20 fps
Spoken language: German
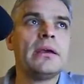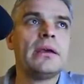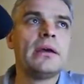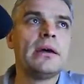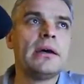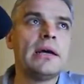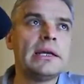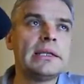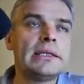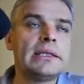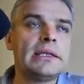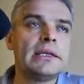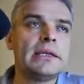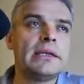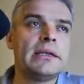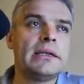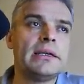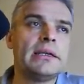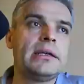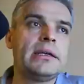
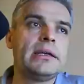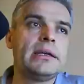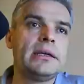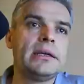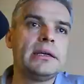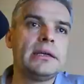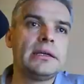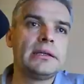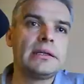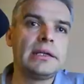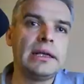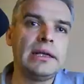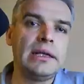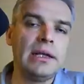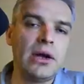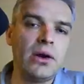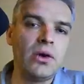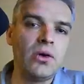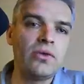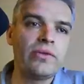hatte der
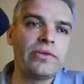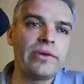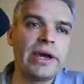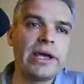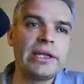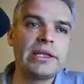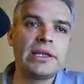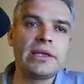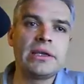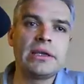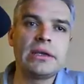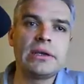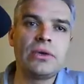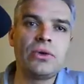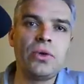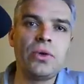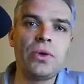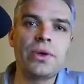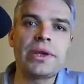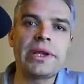Lauf eine
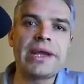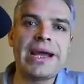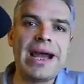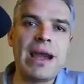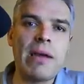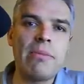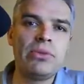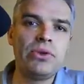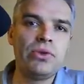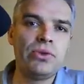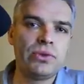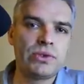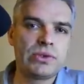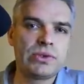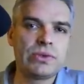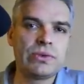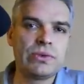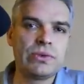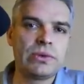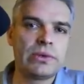höhere
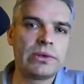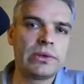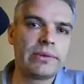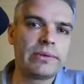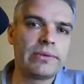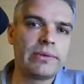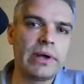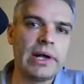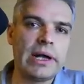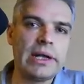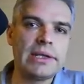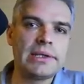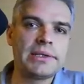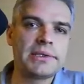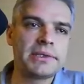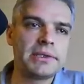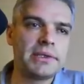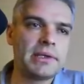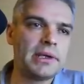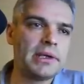Abnutzung
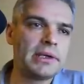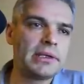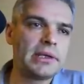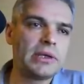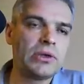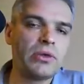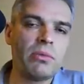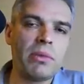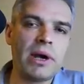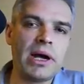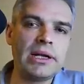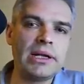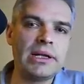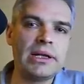als äh, der normale